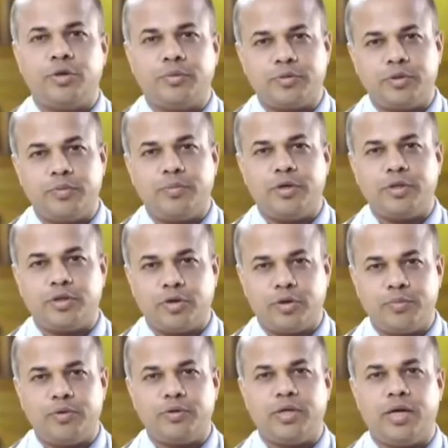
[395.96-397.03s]
সময়
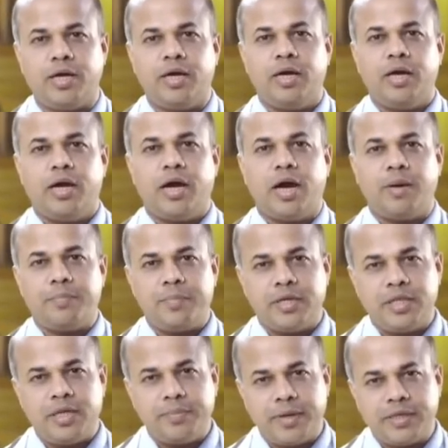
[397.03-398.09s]
সর্বদা
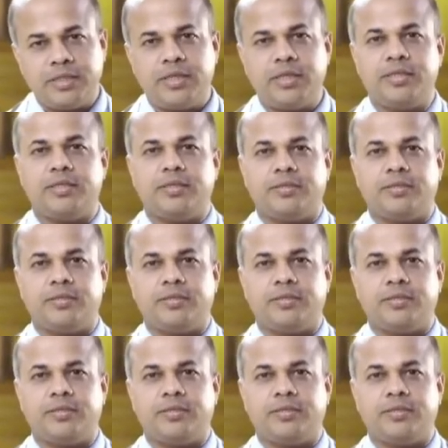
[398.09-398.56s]
আপনাদের পাশেই